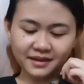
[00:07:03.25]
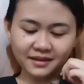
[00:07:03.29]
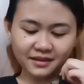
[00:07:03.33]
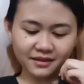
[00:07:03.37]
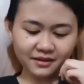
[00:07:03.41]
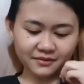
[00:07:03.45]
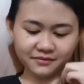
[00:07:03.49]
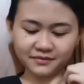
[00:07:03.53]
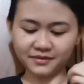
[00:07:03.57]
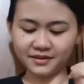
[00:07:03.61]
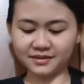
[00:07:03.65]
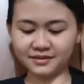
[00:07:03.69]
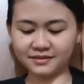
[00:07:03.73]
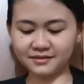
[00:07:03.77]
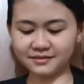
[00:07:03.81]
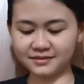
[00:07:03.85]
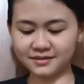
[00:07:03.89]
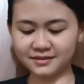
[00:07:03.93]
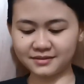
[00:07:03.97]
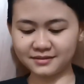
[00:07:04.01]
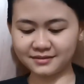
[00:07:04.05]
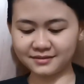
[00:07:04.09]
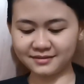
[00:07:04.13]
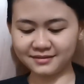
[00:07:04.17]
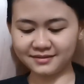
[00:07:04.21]
I love it.
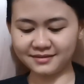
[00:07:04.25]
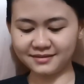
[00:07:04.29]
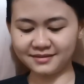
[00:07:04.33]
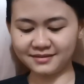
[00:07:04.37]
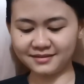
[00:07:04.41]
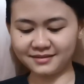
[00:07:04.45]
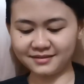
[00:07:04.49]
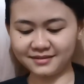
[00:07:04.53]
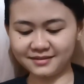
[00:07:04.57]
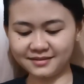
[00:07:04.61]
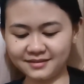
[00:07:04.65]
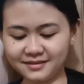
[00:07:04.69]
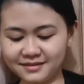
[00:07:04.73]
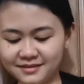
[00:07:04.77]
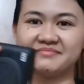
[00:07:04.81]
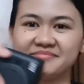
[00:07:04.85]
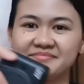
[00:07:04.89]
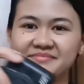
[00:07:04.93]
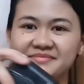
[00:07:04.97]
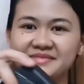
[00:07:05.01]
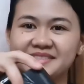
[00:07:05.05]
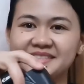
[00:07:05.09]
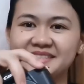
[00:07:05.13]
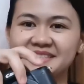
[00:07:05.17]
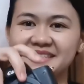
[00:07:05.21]

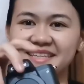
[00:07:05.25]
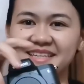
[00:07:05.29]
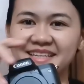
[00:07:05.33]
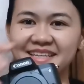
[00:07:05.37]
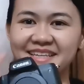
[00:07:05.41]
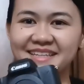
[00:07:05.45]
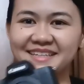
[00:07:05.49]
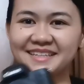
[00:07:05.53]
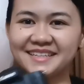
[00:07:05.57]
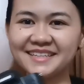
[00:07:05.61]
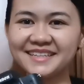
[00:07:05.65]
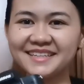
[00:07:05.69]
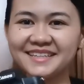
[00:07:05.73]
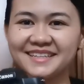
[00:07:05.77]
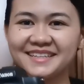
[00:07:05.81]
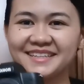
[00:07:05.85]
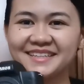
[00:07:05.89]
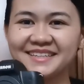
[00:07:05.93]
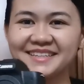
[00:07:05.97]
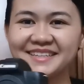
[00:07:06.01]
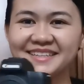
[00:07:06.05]
Ta-da!